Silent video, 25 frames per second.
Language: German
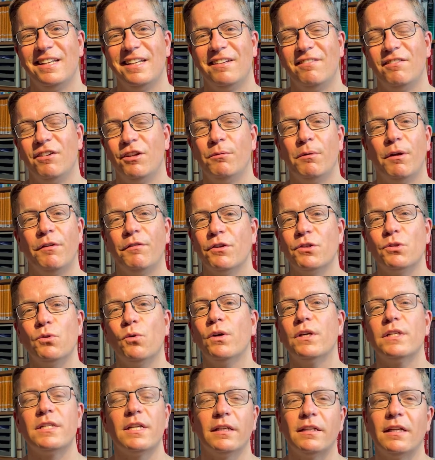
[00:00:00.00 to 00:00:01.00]
Wenn jemand was so
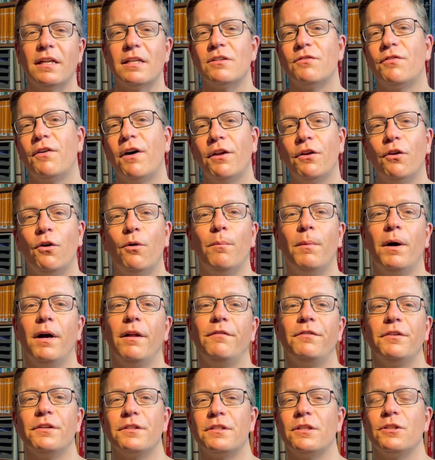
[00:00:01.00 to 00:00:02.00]
gesagt hat, fahr doch mal
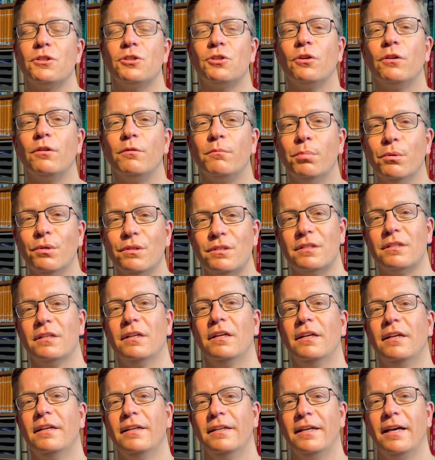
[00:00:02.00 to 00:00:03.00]
14 Stunden Bus,
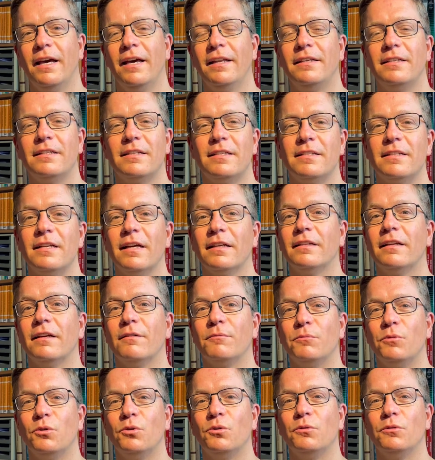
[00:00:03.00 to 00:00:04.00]
hätte ich gesagt,
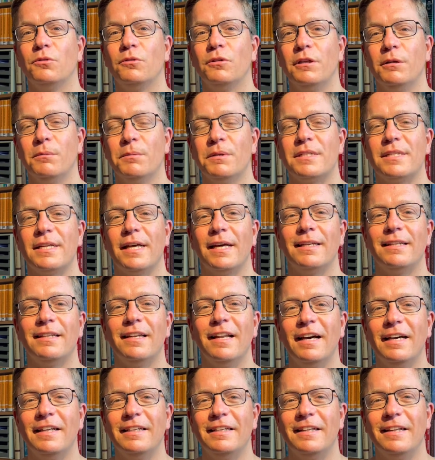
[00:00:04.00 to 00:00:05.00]
ähm, du, du liebe Zeit,
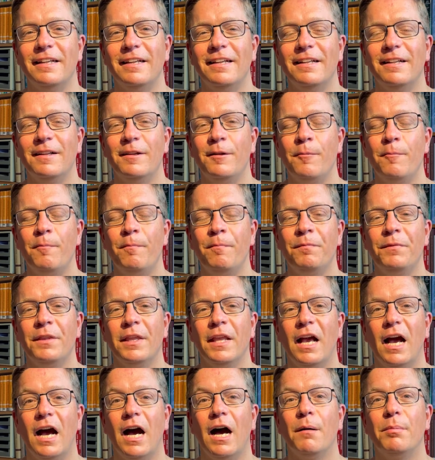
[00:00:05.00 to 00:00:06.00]
nein.
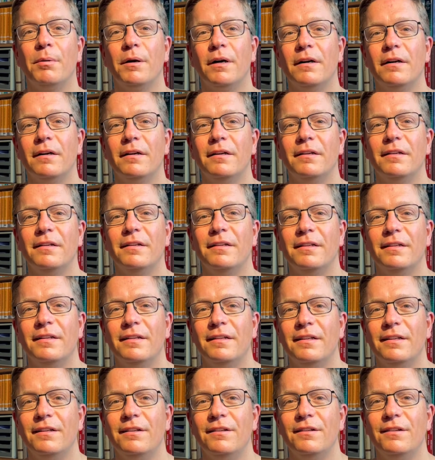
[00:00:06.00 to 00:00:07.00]
Aber
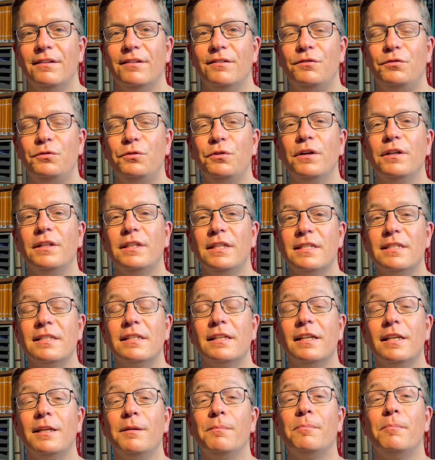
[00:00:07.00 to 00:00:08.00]
für diesen
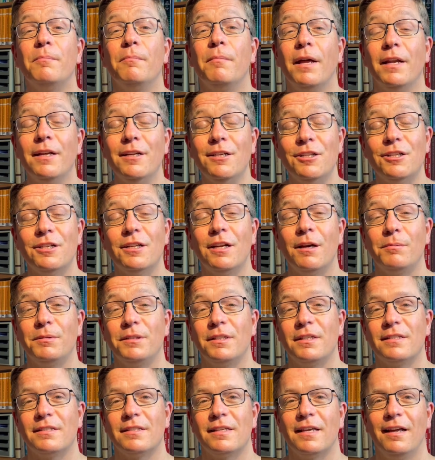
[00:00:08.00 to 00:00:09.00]
geliebten Menschen habe ich
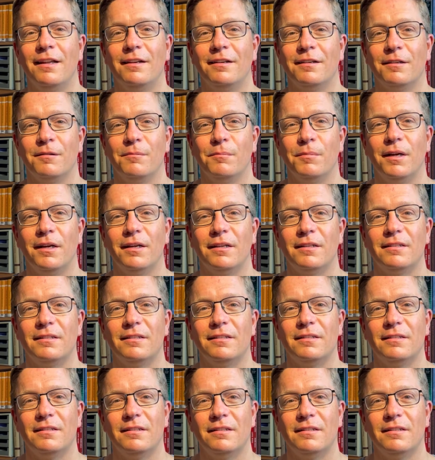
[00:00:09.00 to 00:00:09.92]
das gerne gemacht.